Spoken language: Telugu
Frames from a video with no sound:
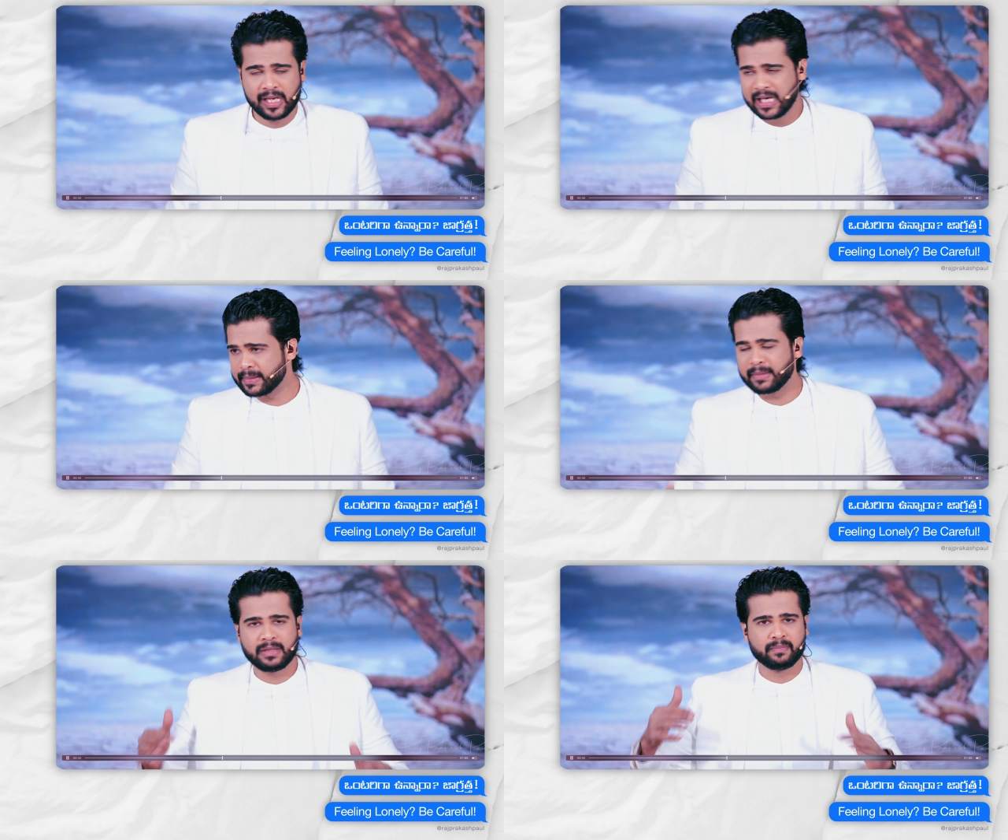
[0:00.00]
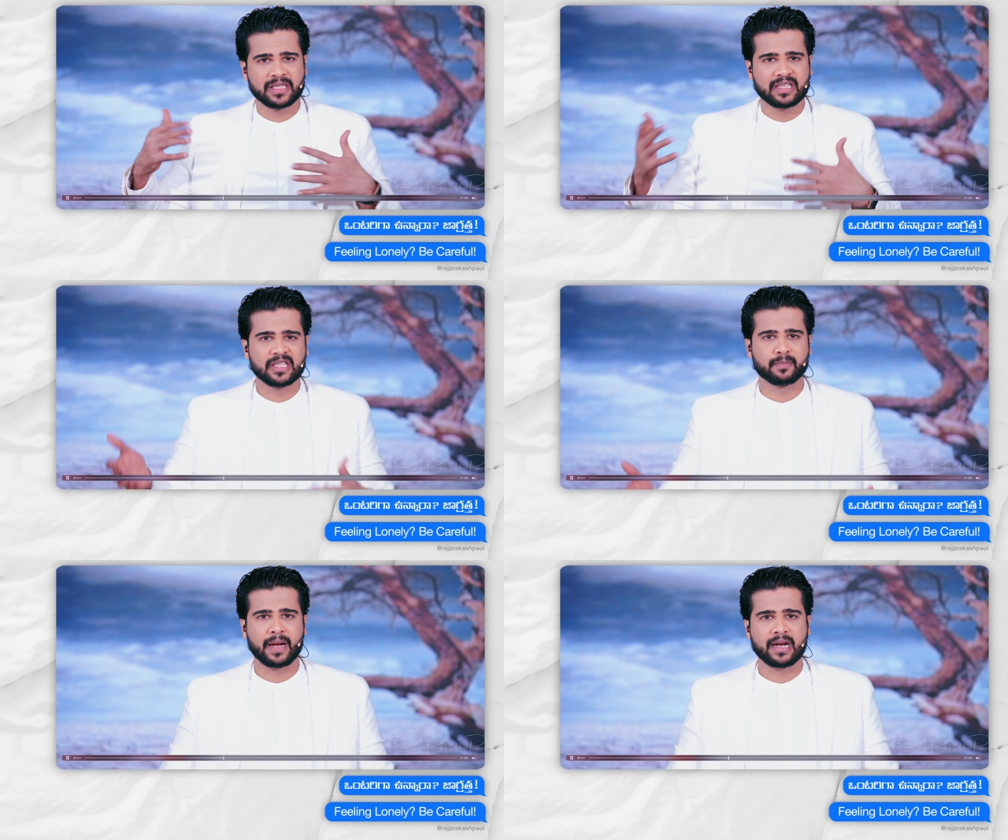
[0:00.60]
లేకపోతే మీ
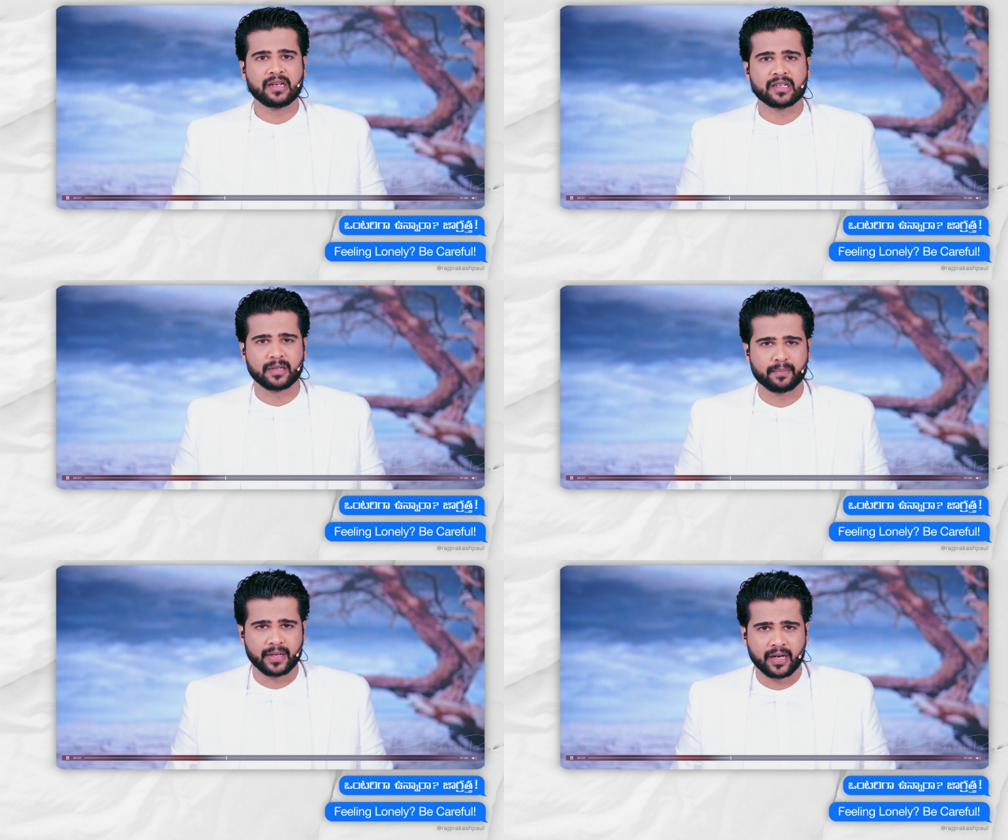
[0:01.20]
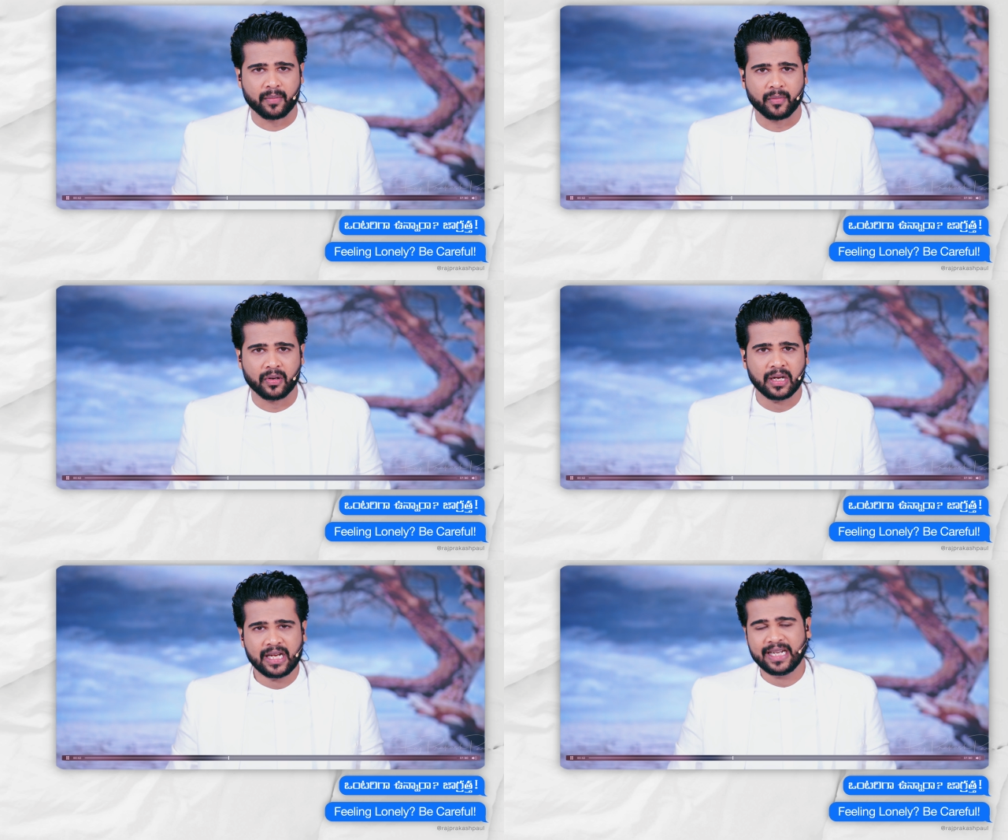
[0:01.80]
బిజినెస్ పార్ట్నర్ చెప్పాడేమో
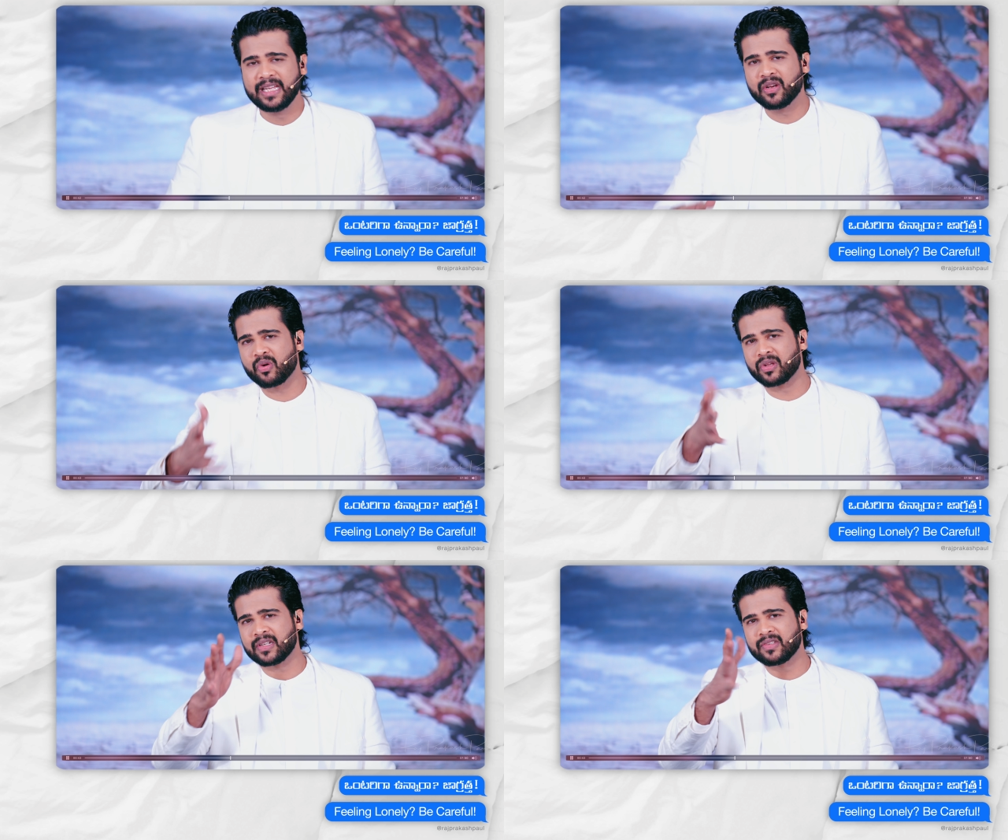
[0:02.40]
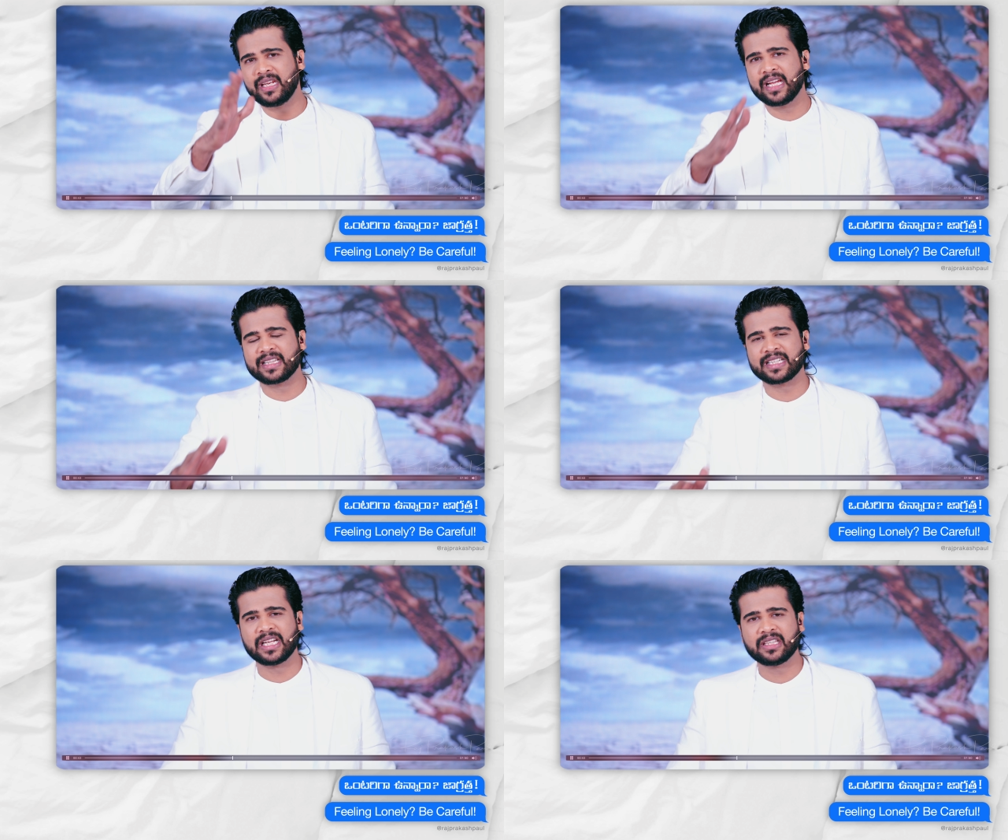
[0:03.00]
నీకు కుదరదు నీకు
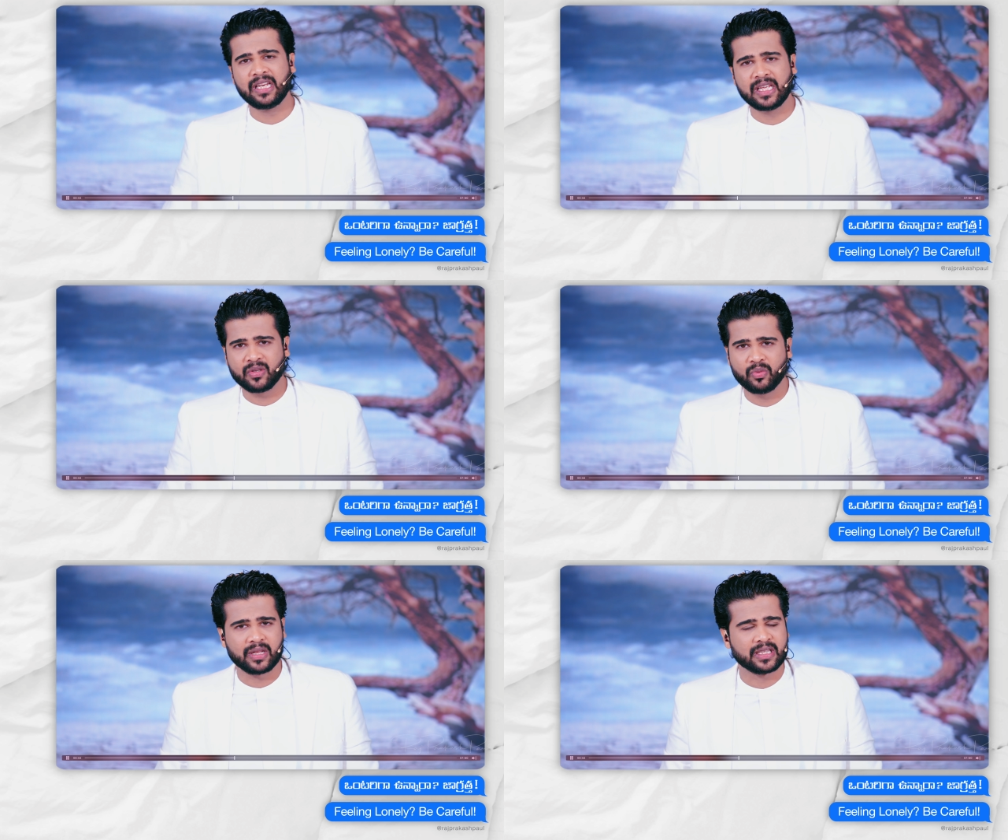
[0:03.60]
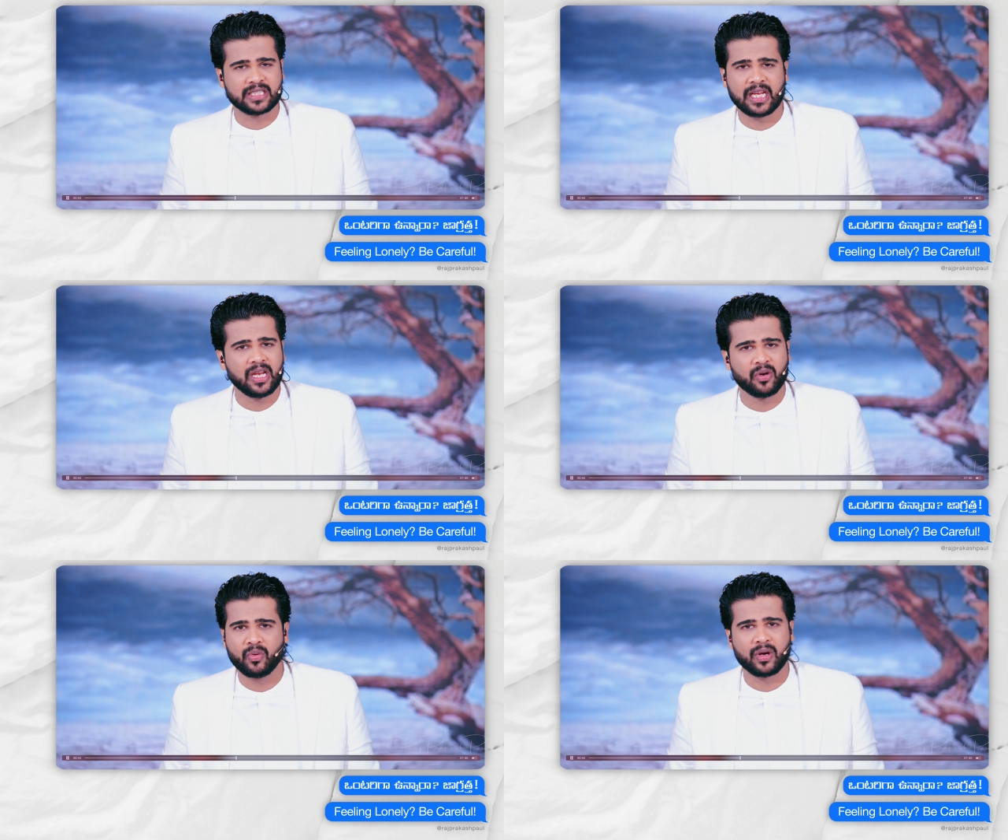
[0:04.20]
అంత శక్తి లేదు నువ్వు అంత
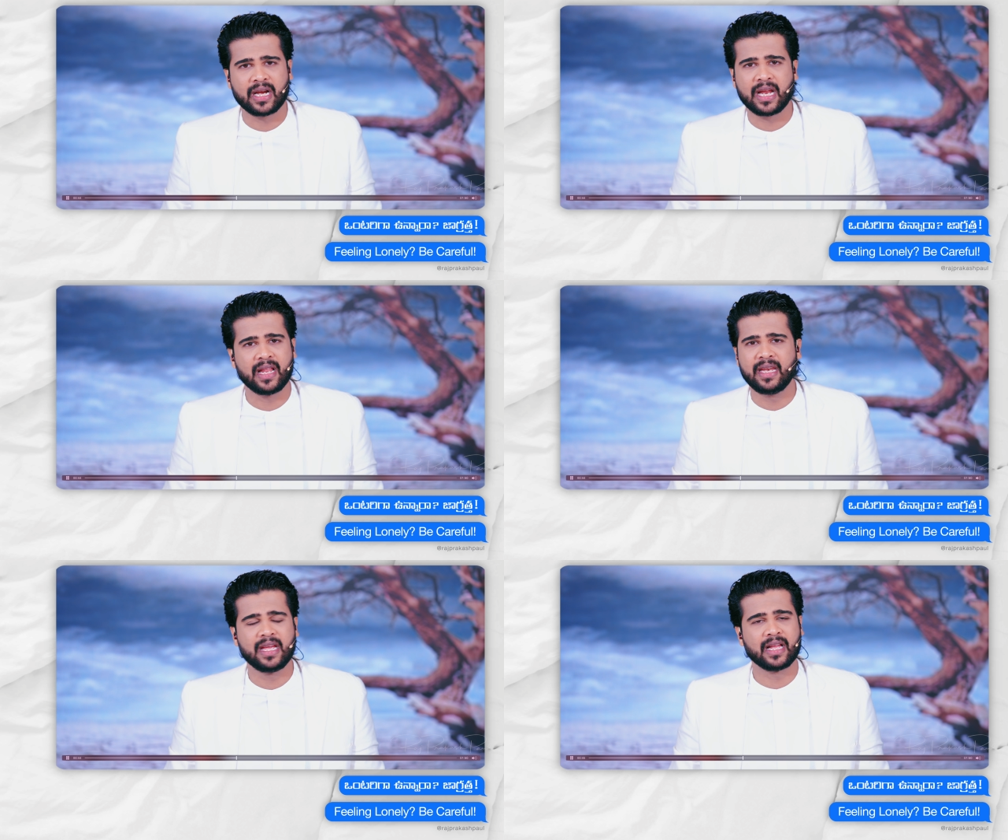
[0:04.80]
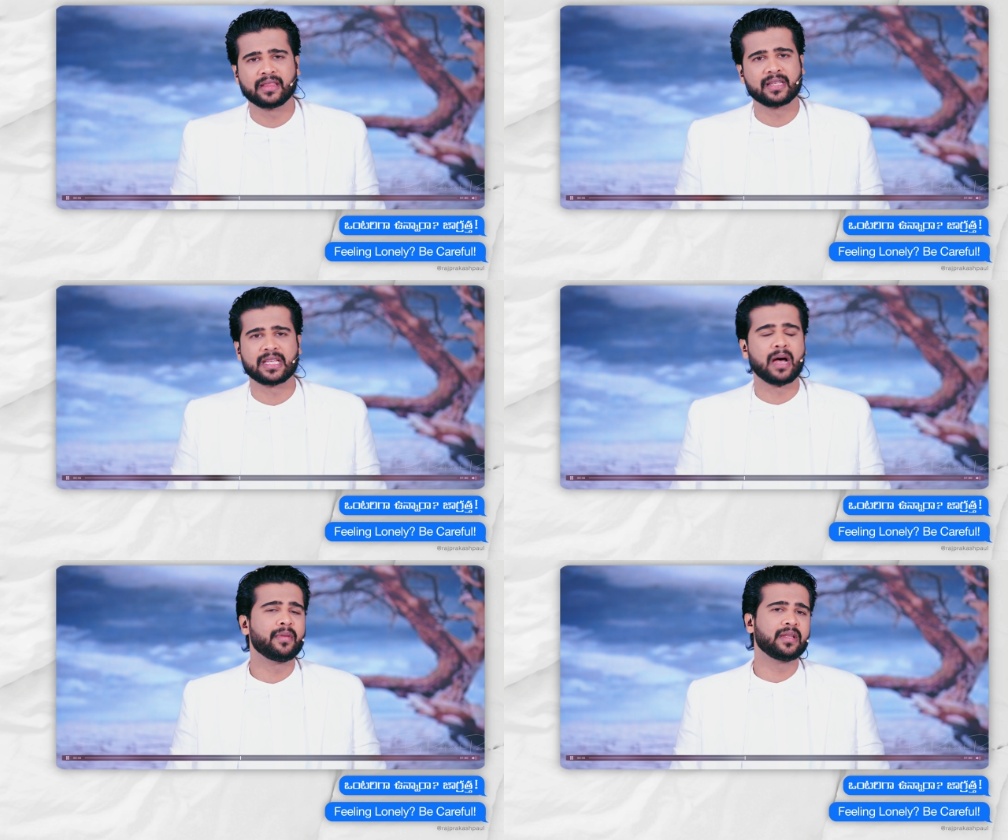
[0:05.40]
చేయలేవు నువ్వు అంత నీకు అంత
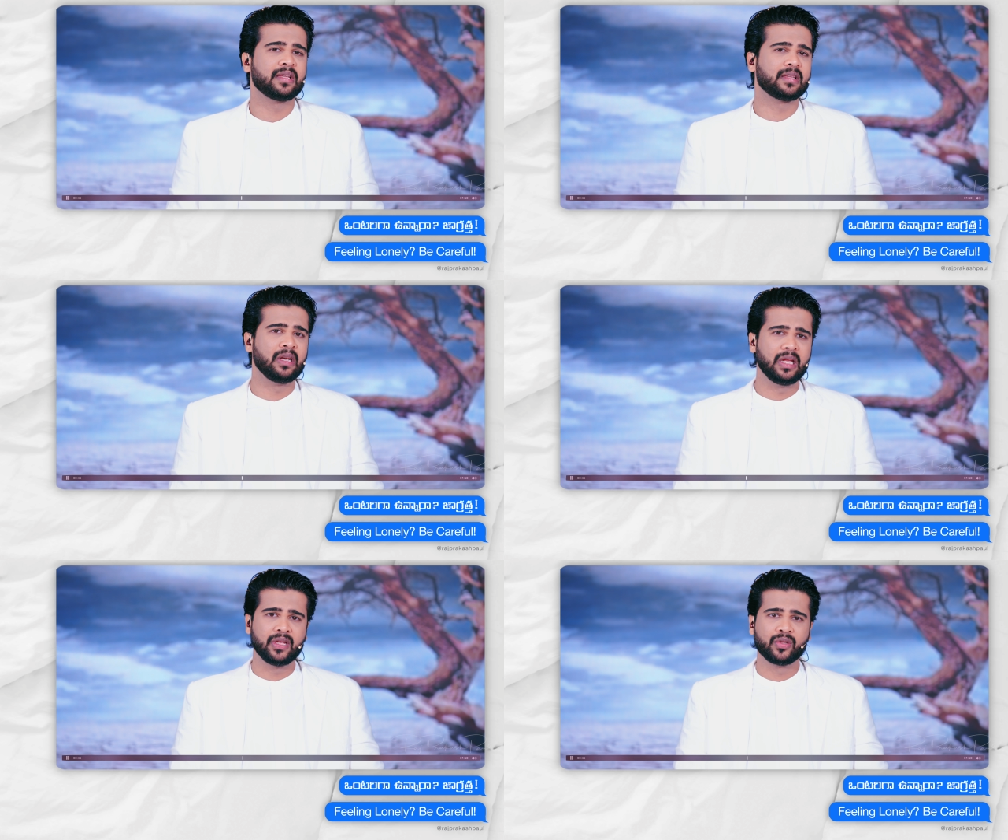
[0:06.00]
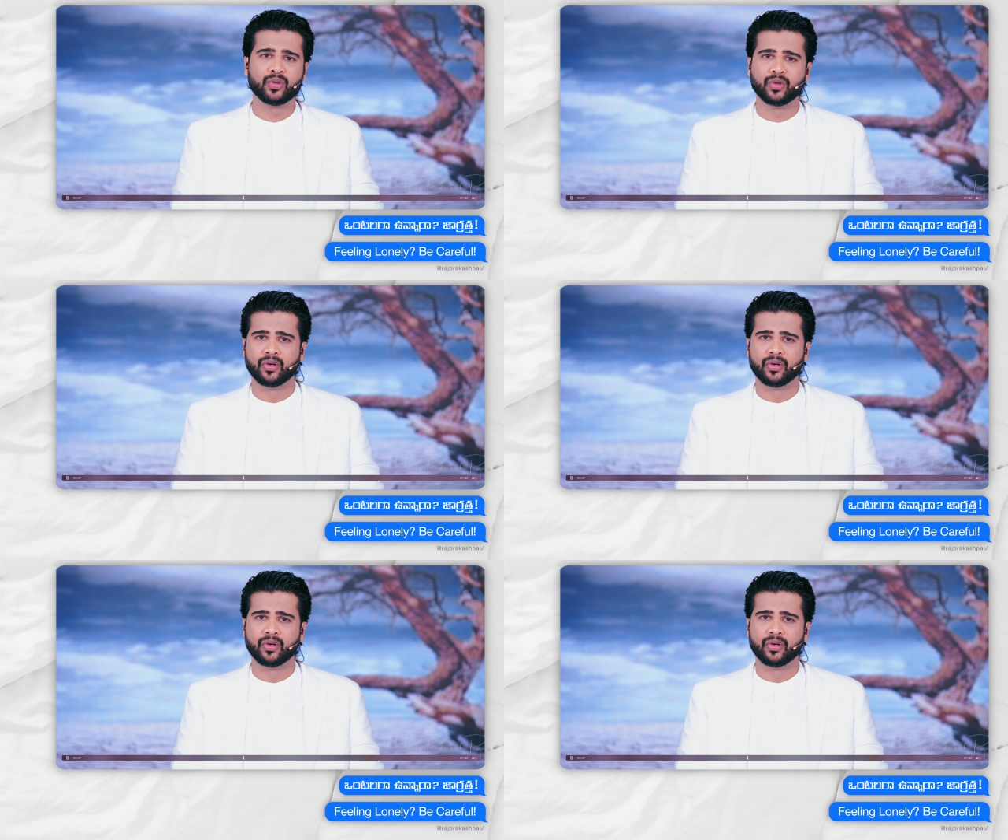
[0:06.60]
సామర్థ్యత లేదు